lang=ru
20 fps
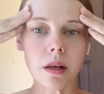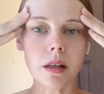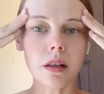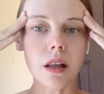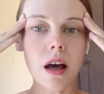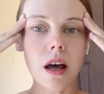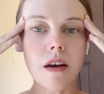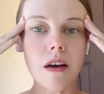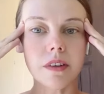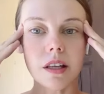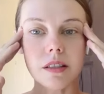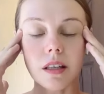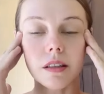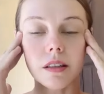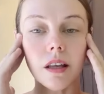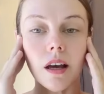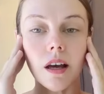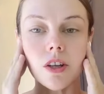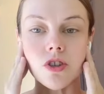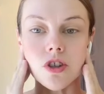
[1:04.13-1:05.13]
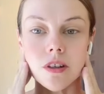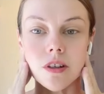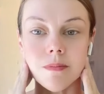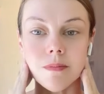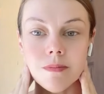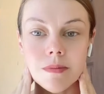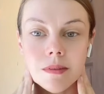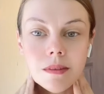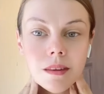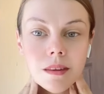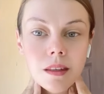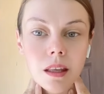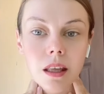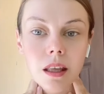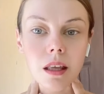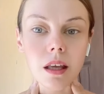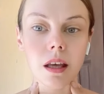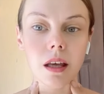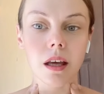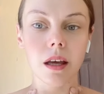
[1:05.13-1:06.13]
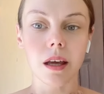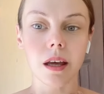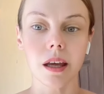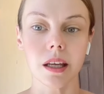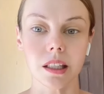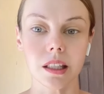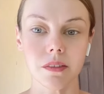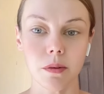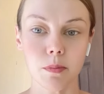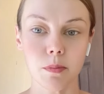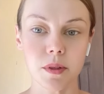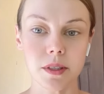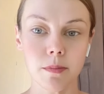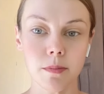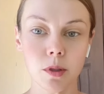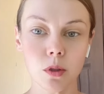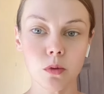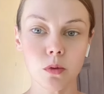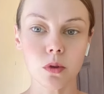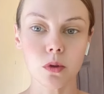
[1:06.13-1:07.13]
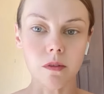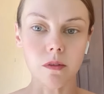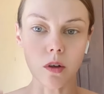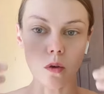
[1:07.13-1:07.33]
главная задача этого пятиминутного